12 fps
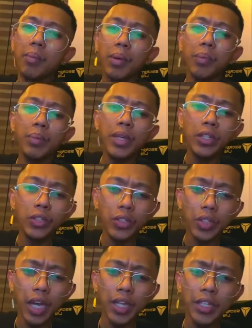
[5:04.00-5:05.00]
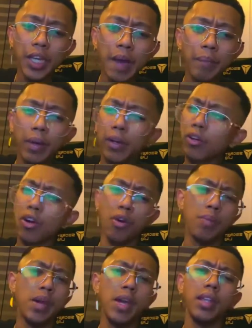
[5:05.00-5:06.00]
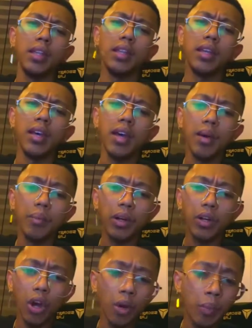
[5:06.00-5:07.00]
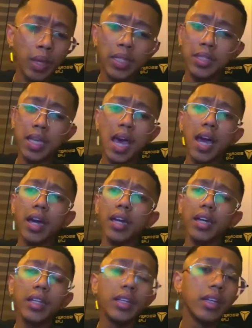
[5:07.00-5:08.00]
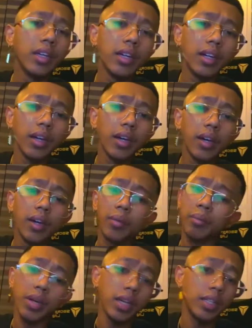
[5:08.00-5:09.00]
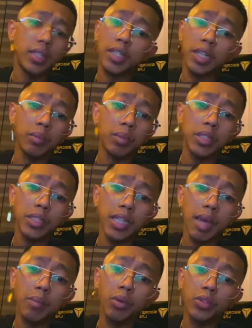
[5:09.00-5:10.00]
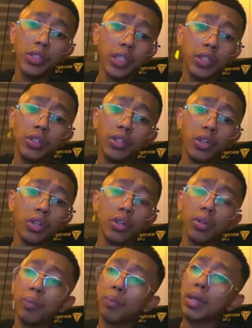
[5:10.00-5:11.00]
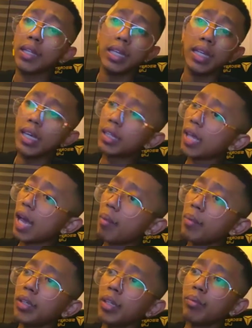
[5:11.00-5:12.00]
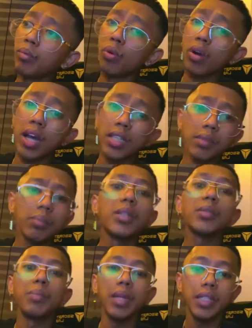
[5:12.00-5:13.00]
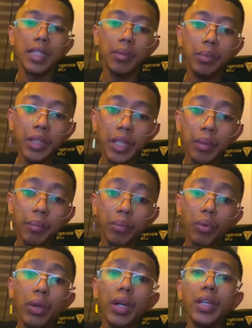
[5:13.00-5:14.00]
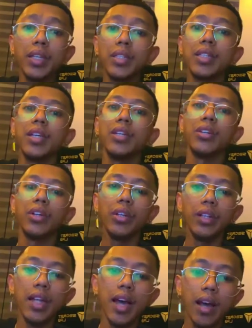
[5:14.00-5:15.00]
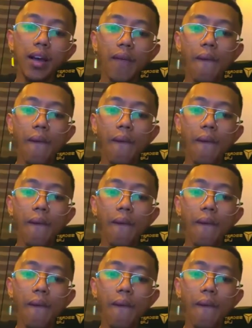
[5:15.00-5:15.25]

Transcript: Ang pag-video sa kanya, pag-comment, pag-comment sa akin. Men, isa lang masasabi ko sa inyo. Pag nagkita kami niyan bukas, mas may silbi na yung buhay niyan sa inyo. Yun lang.